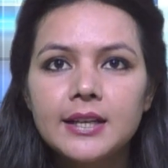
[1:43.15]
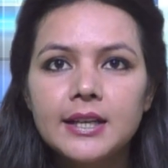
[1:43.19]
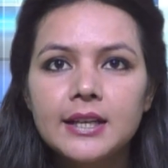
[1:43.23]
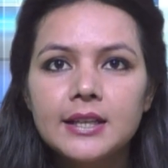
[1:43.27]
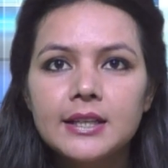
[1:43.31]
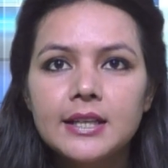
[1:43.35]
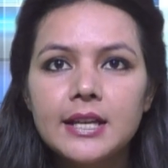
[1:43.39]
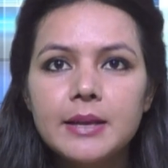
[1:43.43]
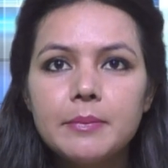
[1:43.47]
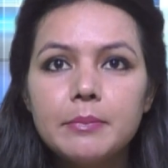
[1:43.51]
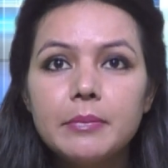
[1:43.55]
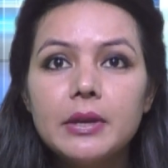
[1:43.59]

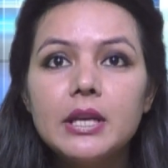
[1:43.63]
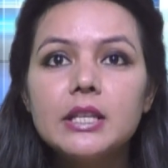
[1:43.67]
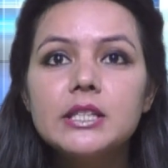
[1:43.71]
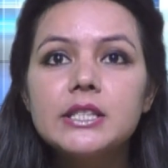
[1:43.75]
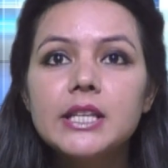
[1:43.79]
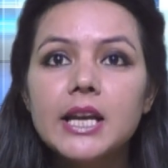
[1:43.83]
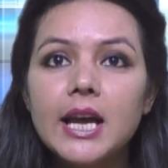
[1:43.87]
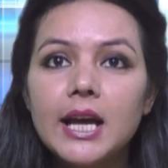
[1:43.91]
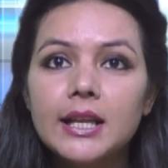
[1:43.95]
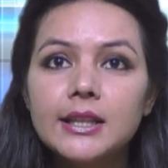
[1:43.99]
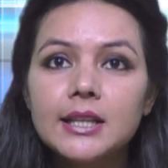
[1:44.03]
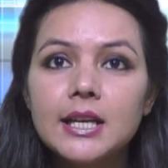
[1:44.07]
करने में
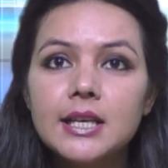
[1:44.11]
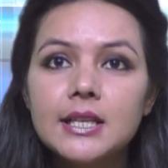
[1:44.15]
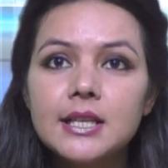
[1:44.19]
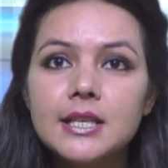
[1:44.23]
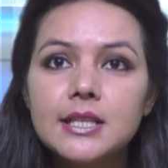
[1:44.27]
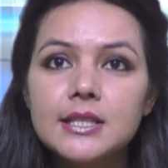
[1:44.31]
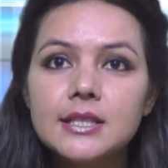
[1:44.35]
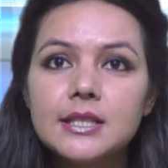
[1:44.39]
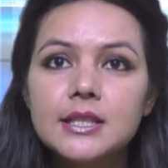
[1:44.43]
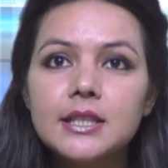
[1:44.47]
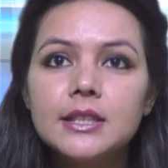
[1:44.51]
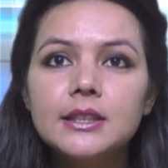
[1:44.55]
ज्यादा
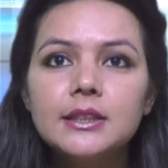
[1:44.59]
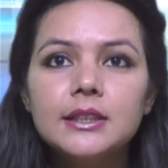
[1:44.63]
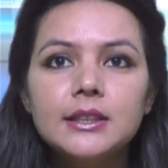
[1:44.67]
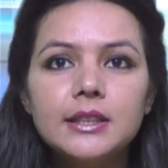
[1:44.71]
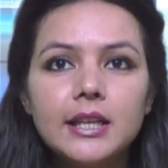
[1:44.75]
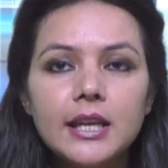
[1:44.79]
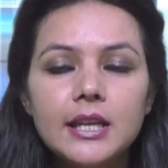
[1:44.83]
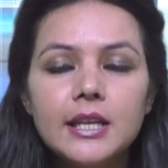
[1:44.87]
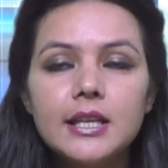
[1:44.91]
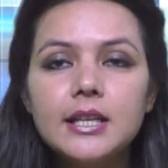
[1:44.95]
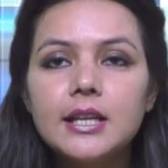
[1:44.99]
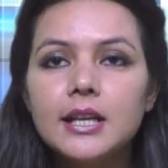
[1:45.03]
कसरत
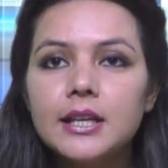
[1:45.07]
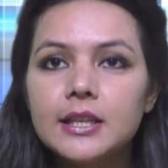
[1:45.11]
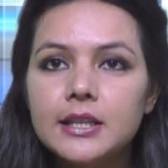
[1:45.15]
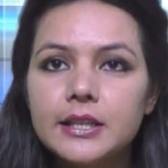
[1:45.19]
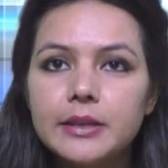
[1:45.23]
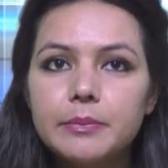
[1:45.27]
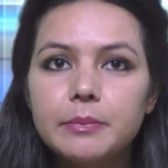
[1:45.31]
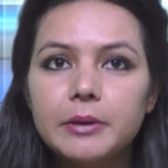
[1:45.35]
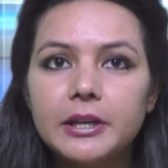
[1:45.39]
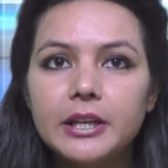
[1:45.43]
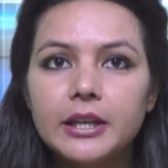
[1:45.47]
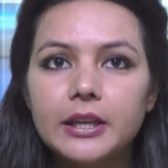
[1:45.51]
नहीं
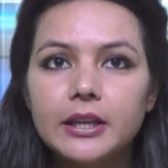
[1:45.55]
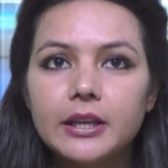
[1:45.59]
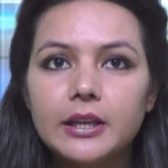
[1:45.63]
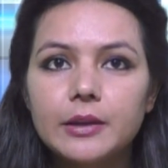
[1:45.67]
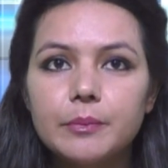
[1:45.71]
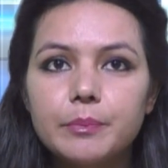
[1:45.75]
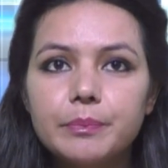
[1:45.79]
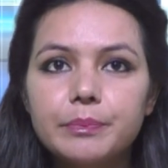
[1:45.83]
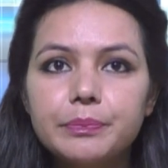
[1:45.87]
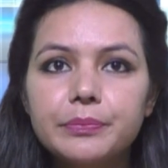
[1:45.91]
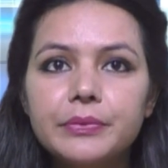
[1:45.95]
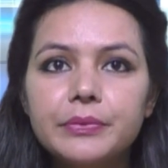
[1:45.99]
करनी पड़ेगी